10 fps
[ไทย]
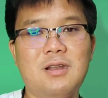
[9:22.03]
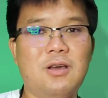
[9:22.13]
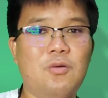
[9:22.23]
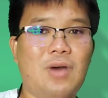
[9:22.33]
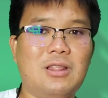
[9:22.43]
ห
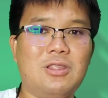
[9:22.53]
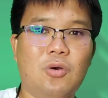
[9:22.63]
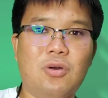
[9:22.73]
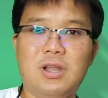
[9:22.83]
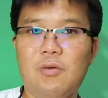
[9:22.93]
นึ่งวัน
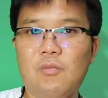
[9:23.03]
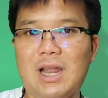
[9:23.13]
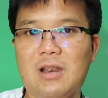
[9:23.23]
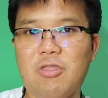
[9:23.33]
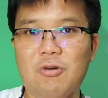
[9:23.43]
โตหนึ่ง
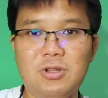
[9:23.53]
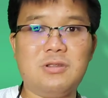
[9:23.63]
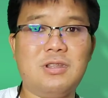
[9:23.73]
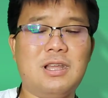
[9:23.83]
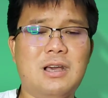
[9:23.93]
วันสุด
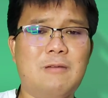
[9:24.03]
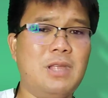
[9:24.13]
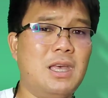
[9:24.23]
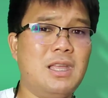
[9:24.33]
นะครับ